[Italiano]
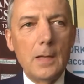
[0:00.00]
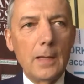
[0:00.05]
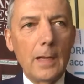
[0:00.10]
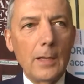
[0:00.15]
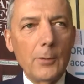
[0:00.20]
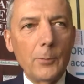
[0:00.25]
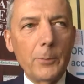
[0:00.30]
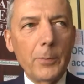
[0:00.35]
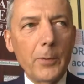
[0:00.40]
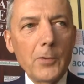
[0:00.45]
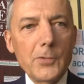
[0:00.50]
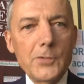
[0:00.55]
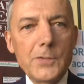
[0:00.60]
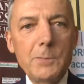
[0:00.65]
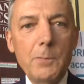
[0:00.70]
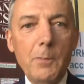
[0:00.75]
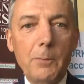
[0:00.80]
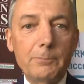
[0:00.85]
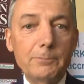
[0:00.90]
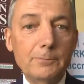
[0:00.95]
L'anno
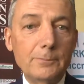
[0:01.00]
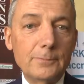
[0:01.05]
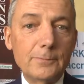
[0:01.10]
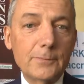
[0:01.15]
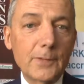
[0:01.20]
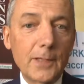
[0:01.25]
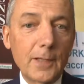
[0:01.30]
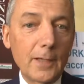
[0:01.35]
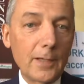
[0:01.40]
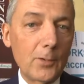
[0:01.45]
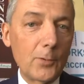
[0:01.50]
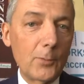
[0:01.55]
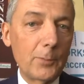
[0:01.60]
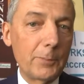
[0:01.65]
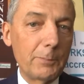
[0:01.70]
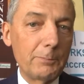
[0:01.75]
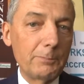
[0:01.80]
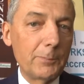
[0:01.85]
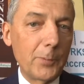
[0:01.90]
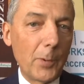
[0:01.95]
prossimo mm, credo
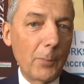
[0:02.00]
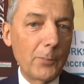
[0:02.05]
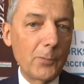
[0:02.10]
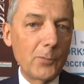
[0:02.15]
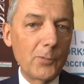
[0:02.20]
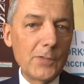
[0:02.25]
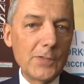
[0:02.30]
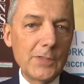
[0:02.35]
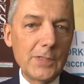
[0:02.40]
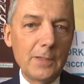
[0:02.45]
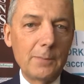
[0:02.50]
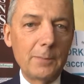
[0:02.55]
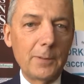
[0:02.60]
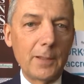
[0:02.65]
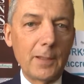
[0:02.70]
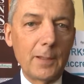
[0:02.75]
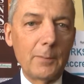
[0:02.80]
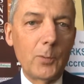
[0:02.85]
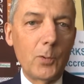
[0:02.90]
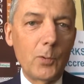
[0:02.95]
proprio di sì,
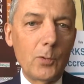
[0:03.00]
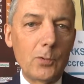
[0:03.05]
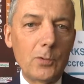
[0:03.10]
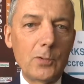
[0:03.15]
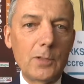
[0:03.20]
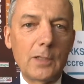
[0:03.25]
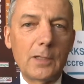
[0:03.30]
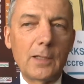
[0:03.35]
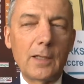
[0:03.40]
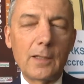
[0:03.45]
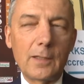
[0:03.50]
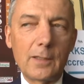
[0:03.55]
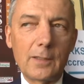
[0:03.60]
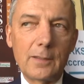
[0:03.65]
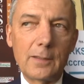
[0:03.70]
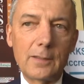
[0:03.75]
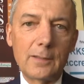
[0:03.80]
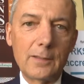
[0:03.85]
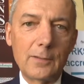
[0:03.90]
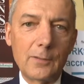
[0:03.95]
perché
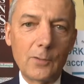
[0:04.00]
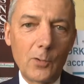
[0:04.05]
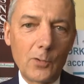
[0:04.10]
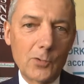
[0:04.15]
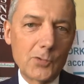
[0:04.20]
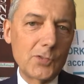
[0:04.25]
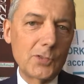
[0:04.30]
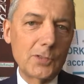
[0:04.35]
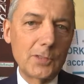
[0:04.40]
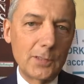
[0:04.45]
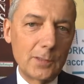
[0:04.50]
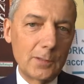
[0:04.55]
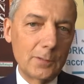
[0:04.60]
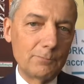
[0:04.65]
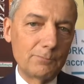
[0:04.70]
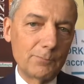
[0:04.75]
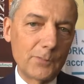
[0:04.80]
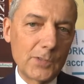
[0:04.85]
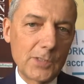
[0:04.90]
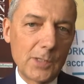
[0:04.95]
Bologna eh,
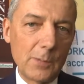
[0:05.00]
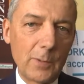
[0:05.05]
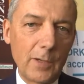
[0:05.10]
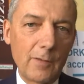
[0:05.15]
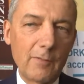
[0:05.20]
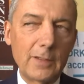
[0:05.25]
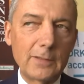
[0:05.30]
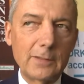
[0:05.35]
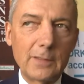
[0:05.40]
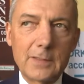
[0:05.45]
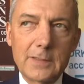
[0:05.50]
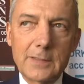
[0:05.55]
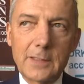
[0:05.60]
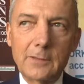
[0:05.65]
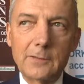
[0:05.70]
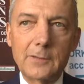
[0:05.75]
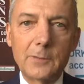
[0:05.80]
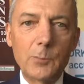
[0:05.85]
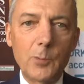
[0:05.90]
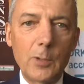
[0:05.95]
oggi siamo arrivati al
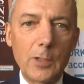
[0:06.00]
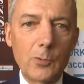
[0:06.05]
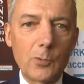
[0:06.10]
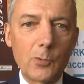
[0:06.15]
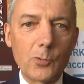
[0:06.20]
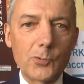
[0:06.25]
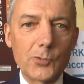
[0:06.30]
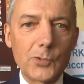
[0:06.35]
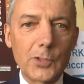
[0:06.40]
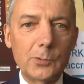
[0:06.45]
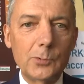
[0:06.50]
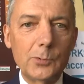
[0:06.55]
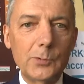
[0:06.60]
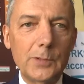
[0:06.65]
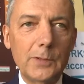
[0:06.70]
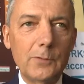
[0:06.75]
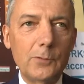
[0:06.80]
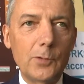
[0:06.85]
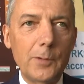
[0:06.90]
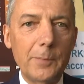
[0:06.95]
settimo anno
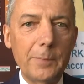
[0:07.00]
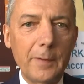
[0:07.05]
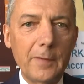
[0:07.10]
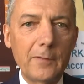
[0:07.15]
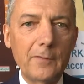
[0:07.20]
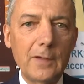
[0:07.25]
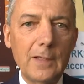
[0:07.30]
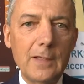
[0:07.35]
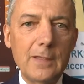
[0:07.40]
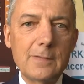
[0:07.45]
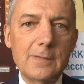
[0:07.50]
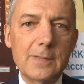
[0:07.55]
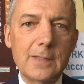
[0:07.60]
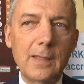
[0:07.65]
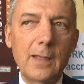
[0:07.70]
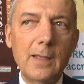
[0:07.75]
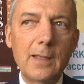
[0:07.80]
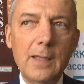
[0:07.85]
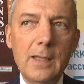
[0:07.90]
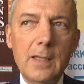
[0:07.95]
consecutivo di
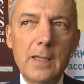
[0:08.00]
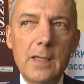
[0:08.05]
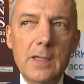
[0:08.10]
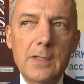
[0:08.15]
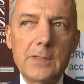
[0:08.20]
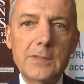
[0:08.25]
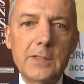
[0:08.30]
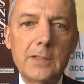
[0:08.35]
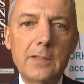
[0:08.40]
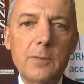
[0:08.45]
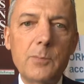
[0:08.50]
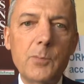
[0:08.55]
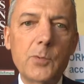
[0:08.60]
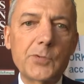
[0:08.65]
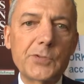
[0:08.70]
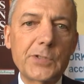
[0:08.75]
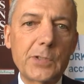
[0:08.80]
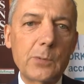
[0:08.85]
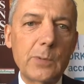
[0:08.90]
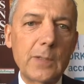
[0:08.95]
presenza, si
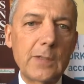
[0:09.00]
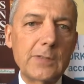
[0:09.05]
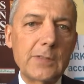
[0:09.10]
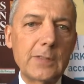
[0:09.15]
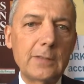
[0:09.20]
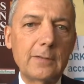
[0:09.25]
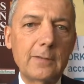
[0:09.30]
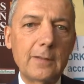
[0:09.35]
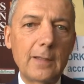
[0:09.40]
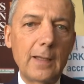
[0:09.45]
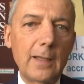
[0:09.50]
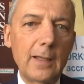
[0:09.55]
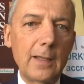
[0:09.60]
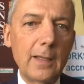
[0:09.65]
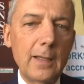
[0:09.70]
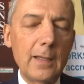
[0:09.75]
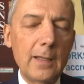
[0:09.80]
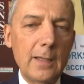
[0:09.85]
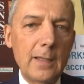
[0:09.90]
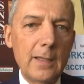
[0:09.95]
dimostra una
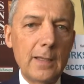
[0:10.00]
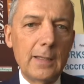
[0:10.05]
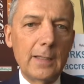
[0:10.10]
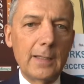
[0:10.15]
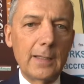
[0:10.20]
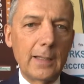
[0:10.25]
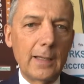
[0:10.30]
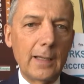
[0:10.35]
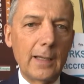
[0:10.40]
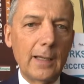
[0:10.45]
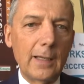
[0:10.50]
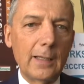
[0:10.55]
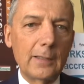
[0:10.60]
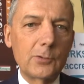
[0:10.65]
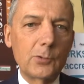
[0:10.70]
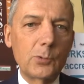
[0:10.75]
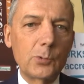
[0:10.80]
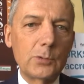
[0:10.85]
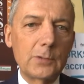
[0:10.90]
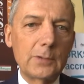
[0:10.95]
città che ha
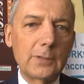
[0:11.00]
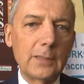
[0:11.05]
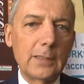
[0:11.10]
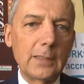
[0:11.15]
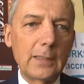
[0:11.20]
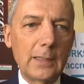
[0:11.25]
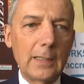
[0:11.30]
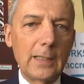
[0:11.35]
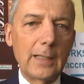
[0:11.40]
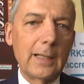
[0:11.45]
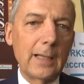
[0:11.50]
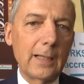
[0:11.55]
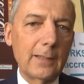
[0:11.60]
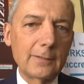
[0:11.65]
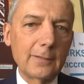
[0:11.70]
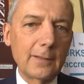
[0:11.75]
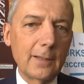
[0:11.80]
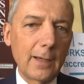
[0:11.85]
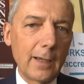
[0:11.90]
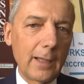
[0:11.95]
tutte le
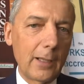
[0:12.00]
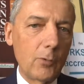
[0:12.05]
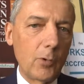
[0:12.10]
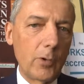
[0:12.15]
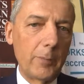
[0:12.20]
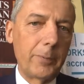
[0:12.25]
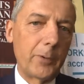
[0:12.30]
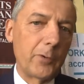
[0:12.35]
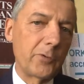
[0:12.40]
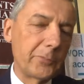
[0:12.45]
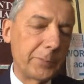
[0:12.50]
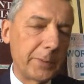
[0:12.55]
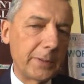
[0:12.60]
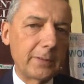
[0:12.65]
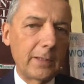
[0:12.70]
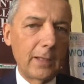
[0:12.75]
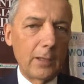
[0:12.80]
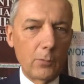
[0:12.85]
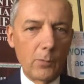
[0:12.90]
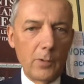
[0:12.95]
carte in regole per
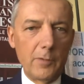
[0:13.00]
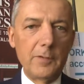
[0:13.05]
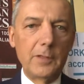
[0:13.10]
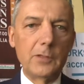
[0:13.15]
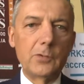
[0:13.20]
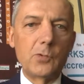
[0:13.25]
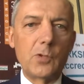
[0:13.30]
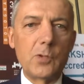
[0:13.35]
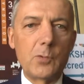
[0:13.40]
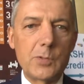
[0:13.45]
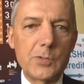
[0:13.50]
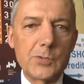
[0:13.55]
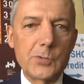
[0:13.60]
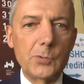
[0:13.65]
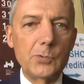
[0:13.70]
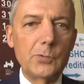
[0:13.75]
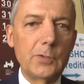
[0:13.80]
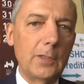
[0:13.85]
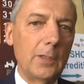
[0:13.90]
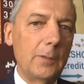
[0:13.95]
ospitare un evento di
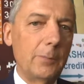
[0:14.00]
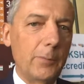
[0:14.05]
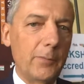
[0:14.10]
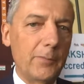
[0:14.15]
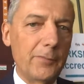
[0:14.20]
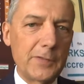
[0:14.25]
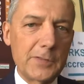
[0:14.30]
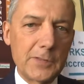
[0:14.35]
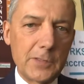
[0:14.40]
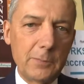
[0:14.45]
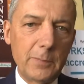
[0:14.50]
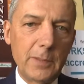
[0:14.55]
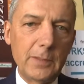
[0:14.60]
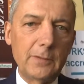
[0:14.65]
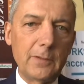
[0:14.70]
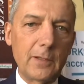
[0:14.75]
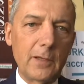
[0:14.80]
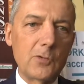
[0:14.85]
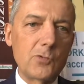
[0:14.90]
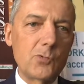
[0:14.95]
questo tipo,
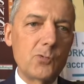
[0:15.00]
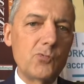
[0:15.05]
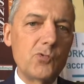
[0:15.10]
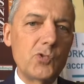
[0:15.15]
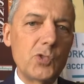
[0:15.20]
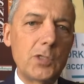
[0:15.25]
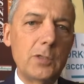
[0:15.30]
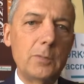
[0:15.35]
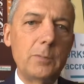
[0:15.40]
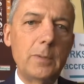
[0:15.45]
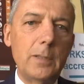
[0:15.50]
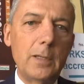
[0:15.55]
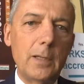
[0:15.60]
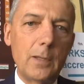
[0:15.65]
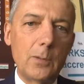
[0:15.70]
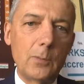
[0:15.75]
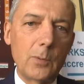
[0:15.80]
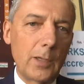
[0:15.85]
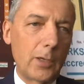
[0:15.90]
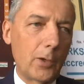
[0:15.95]
facilmente
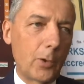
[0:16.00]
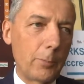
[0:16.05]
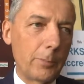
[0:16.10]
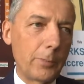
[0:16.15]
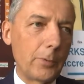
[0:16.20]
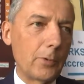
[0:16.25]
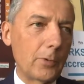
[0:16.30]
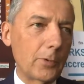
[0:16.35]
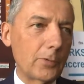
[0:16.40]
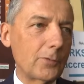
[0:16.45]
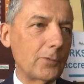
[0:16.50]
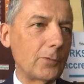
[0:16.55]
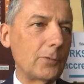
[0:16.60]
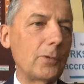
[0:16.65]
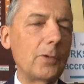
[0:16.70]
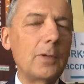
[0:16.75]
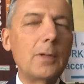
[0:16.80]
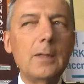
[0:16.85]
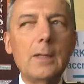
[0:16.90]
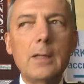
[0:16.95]
raggiungibile, un
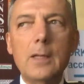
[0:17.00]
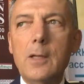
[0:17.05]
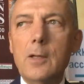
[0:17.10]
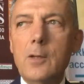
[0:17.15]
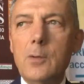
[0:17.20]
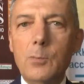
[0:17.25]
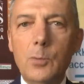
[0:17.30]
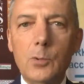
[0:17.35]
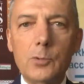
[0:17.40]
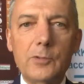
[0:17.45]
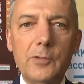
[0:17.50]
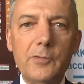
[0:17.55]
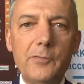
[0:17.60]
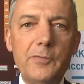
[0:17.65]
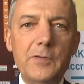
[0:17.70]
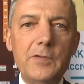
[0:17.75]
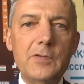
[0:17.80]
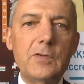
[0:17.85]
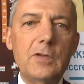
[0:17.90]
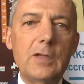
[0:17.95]
aeroporto molto
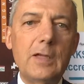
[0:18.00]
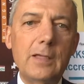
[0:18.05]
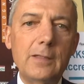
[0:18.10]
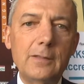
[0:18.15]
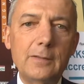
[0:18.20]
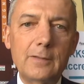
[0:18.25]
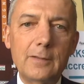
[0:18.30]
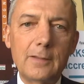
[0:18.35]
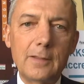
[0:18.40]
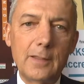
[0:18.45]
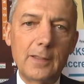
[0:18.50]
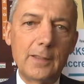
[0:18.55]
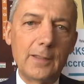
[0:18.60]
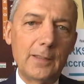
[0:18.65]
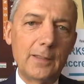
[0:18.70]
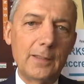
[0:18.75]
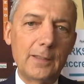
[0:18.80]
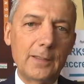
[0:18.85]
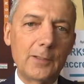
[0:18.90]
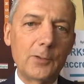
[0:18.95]

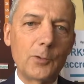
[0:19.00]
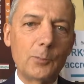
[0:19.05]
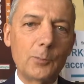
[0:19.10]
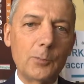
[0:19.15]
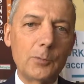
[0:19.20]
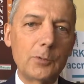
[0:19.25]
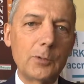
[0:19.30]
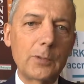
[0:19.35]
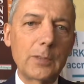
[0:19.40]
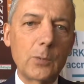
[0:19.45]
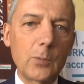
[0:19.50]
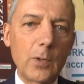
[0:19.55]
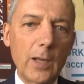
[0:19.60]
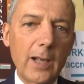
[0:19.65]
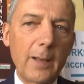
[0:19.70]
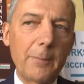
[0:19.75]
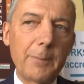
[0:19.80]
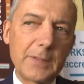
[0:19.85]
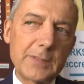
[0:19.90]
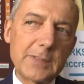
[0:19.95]
efficiente e comunque una
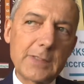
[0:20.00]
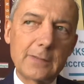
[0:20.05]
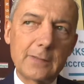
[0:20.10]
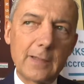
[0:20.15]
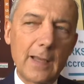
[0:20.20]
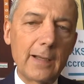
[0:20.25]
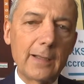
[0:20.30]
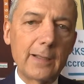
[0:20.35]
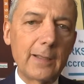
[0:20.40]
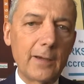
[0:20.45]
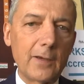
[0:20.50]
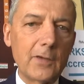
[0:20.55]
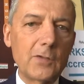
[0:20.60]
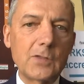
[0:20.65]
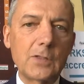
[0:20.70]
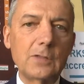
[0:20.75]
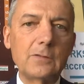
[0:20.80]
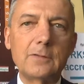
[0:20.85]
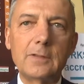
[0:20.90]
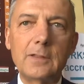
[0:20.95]
capacità anche
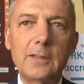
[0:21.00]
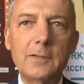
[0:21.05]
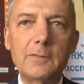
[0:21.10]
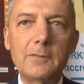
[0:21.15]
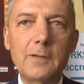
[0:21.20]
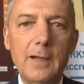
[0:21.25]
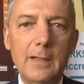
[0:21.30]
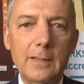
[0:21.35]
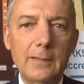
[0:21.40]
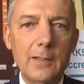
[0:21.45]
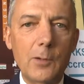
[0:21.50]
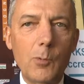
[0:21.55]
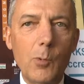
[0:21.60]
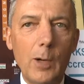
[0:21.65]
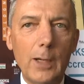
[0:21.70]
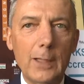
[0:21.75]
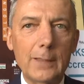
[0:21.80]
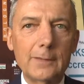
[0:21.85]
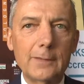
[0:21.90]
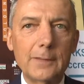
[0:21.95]
ricettiva
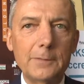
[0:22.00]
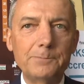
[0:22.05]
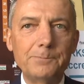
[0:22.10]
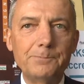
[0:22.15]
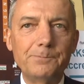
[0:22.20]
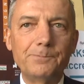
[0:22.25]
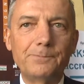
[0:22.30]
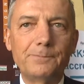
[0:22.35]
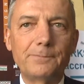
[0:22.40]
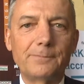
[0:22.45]
adeguata.